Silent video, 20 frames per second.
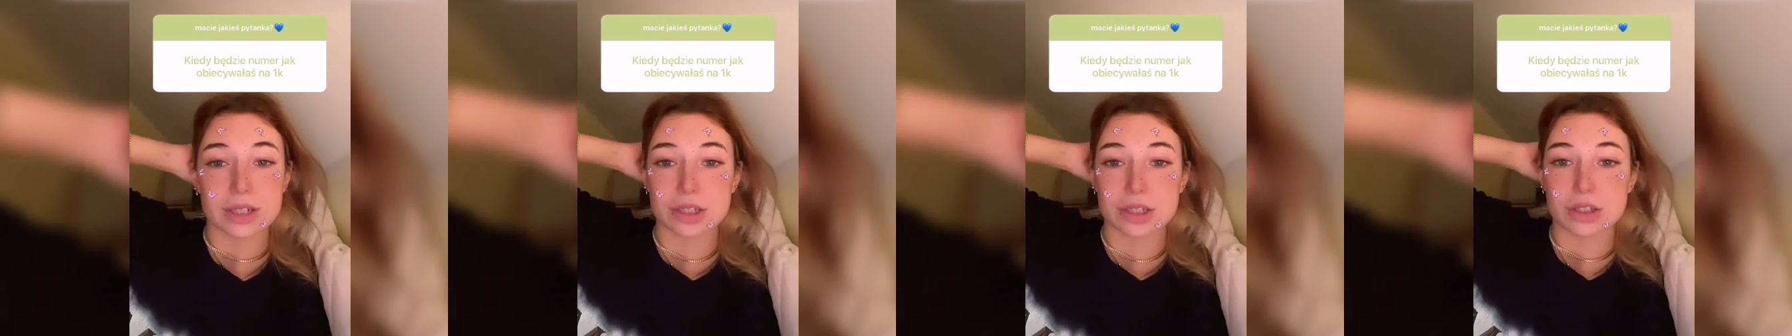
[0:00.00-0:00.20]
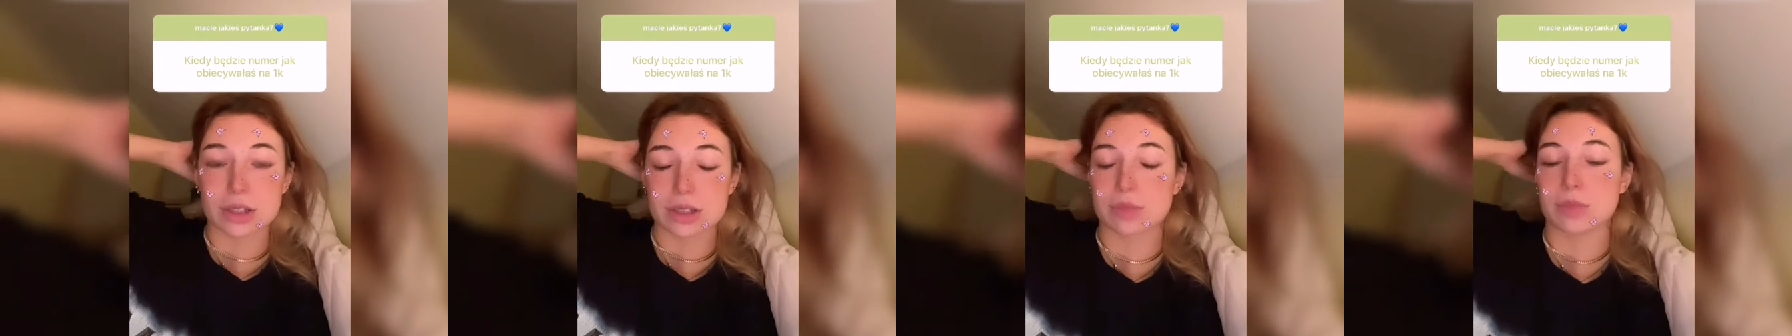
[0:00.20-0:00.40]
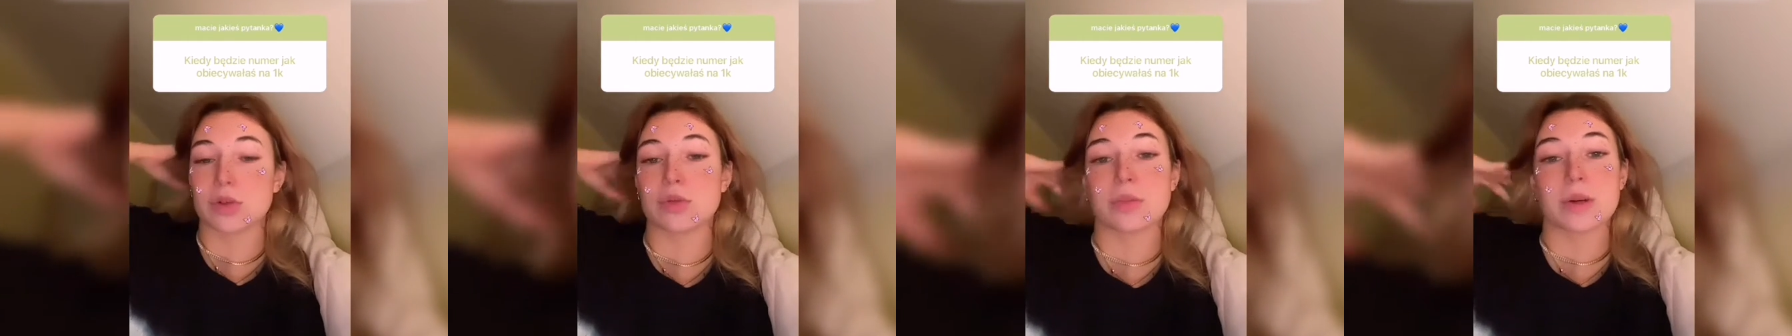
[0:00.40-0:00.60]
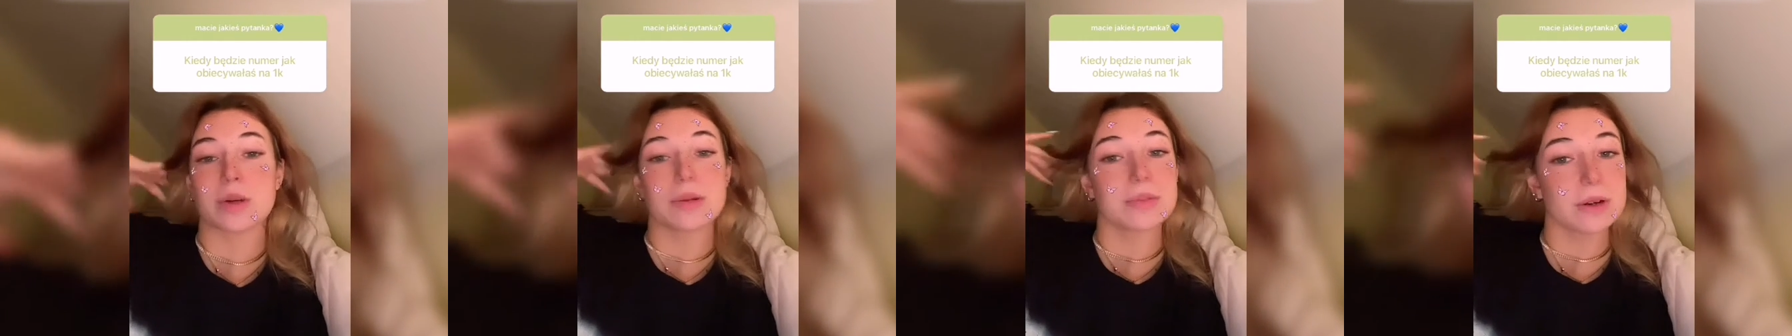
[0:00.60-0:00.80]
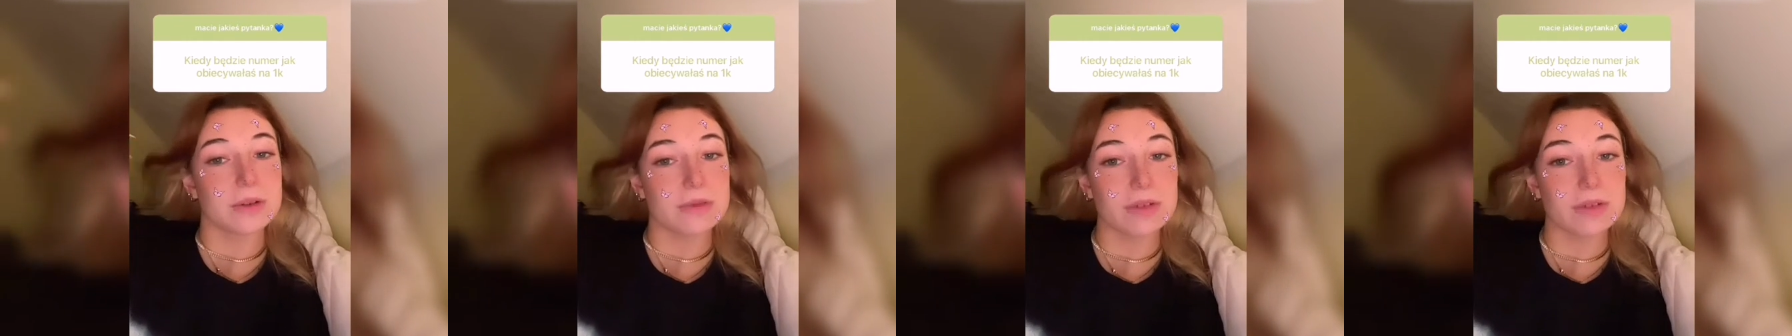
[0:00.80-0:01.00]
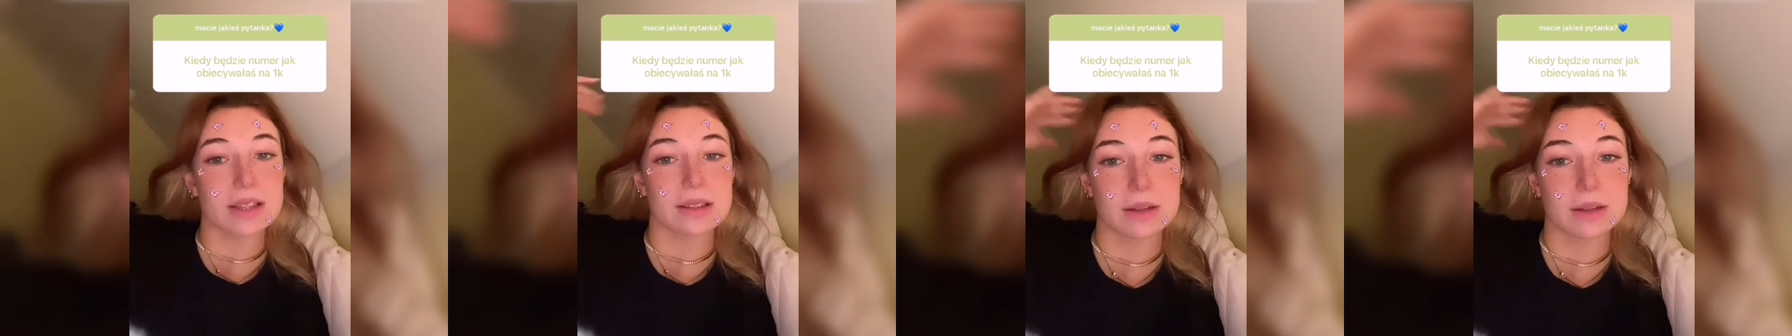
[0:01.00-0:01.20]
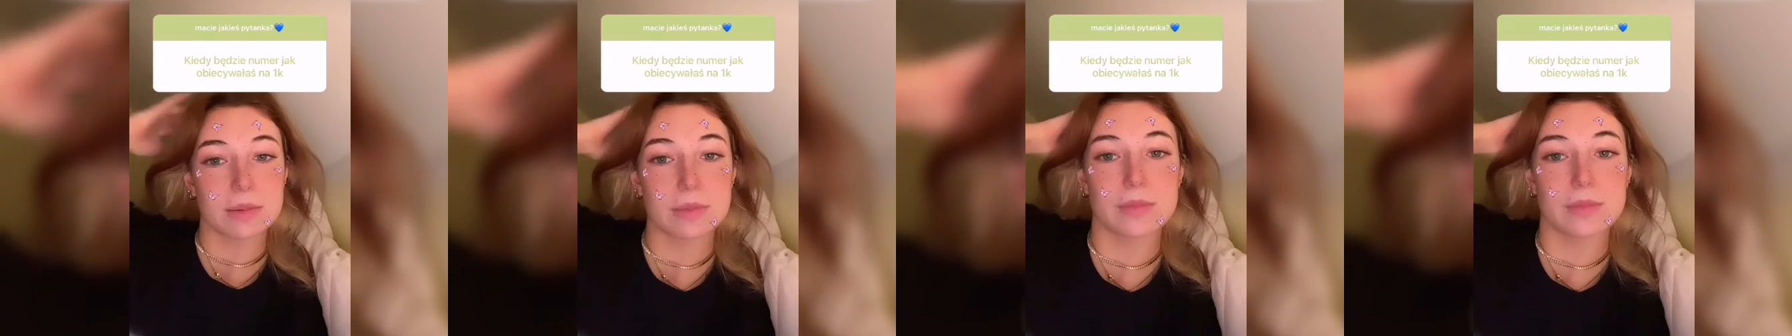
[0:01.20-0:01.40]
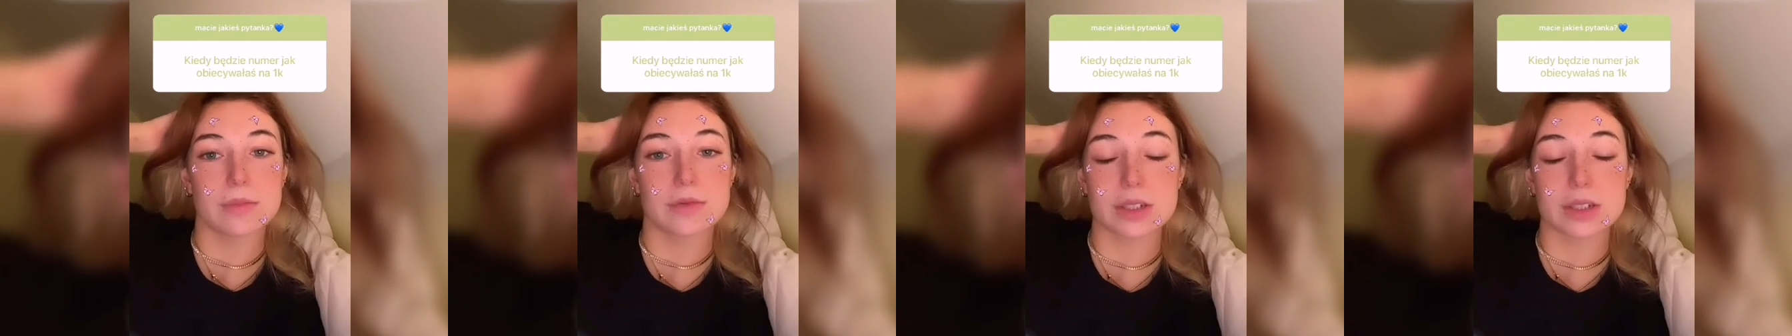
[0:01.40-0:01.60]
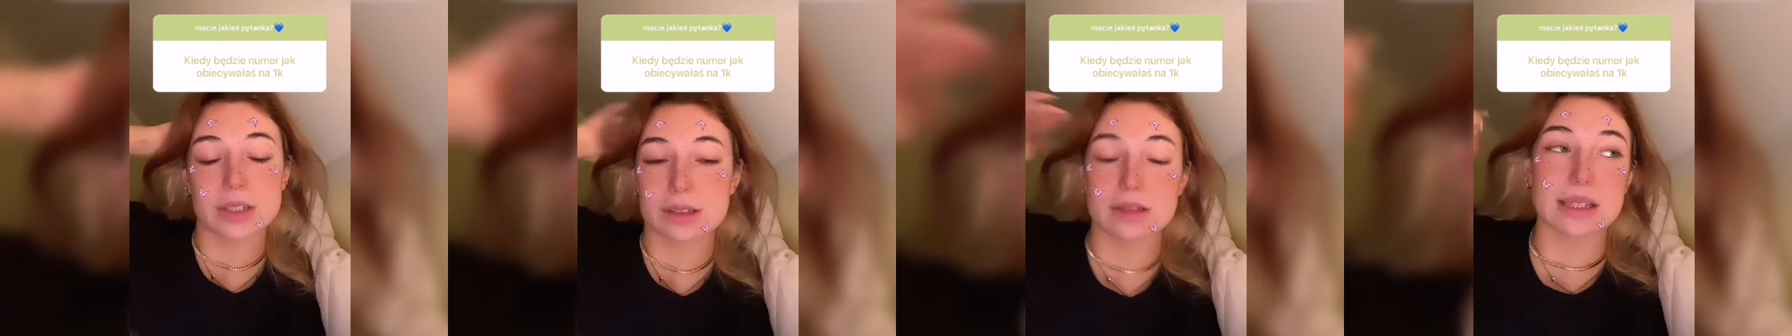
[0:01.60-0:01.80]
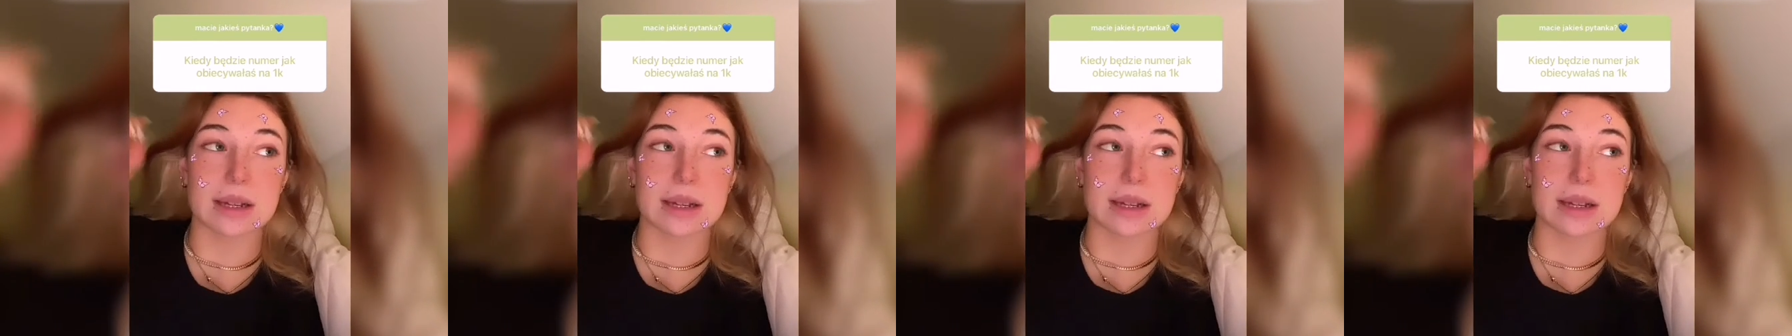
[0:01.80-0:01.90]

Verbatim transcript: ponieważ to jest mój numer prywatny,